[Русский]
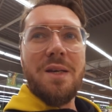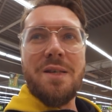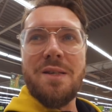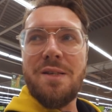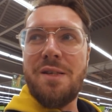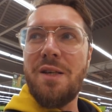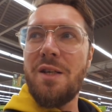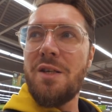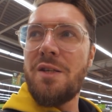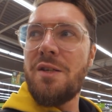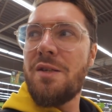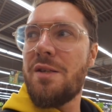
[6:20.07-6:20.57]

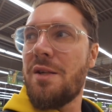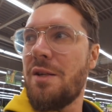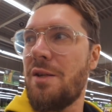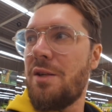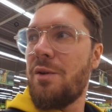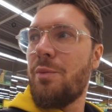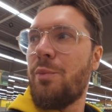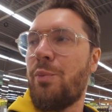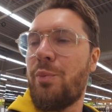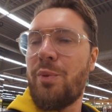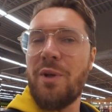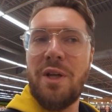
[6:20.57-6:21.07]
Здесь с
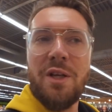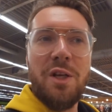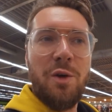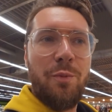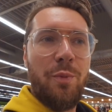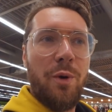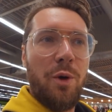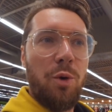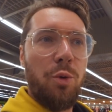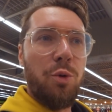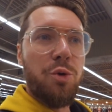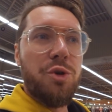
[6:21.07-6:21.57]
этим плане
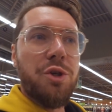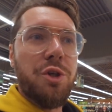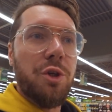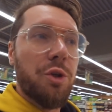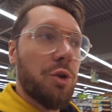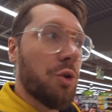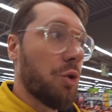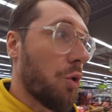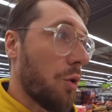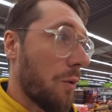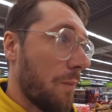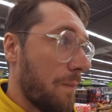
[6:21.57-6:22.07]
похуже,
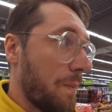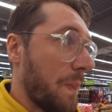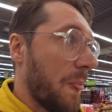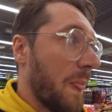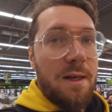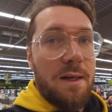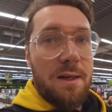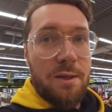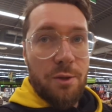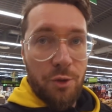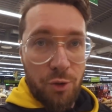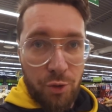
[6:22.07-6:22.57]
но,
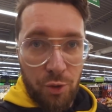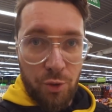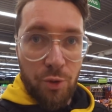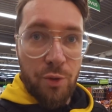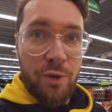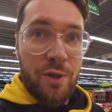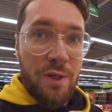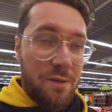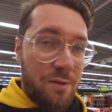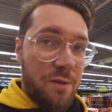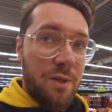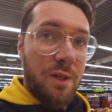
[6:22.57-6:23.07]
но,
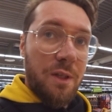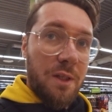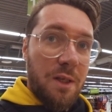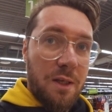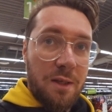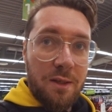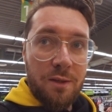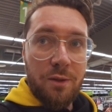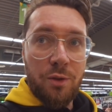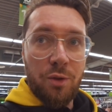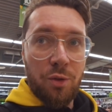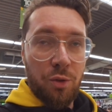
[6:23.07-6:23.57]
есть
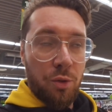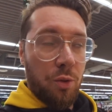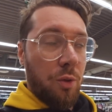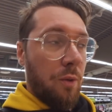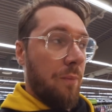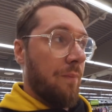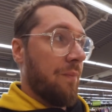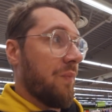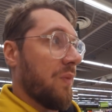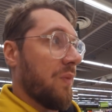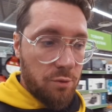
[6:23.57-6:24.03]
всегда но.